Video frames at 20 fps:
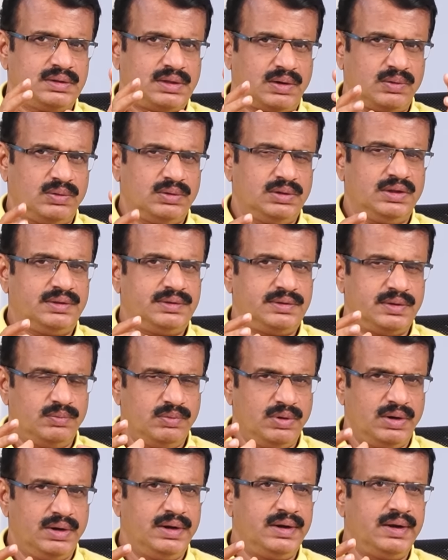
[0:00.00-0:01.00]
తర్వాత
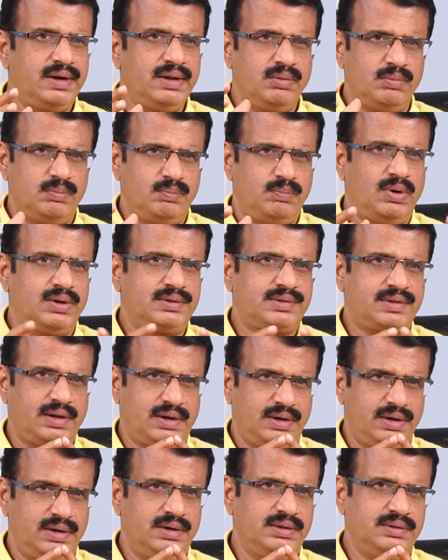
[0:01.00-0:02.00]
చెవిరెడ్డి
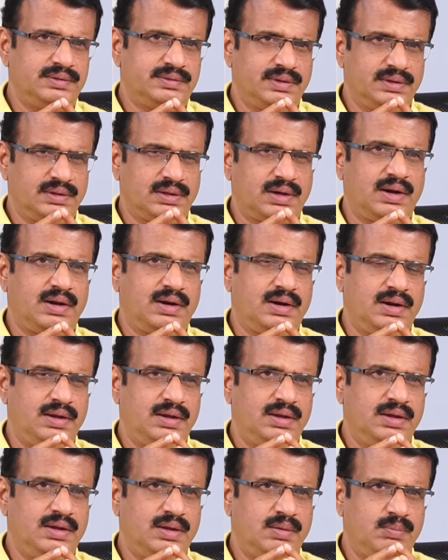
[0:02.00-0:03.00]
భాస్కర్ రెడ్డి చంద్రగిరి
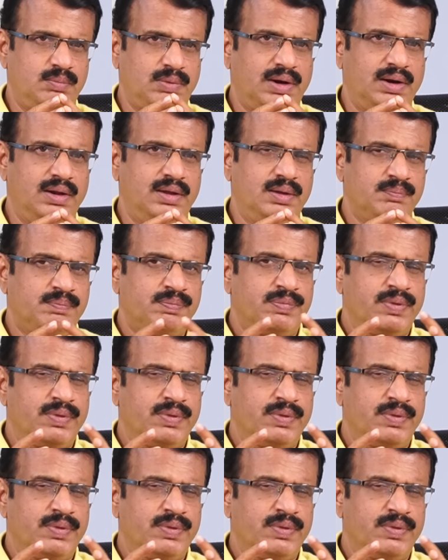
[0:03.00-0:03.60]
ఎమ్మెల్యే